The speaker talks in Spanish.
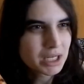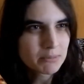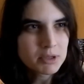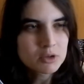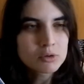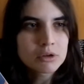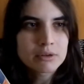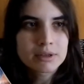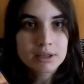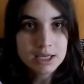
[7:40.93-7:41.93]
capítulo
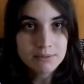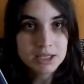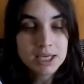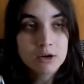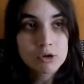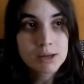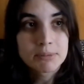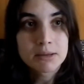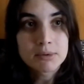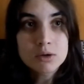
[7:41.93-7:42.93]
que venía con la
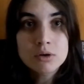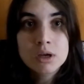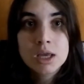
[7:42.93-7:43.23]
preview.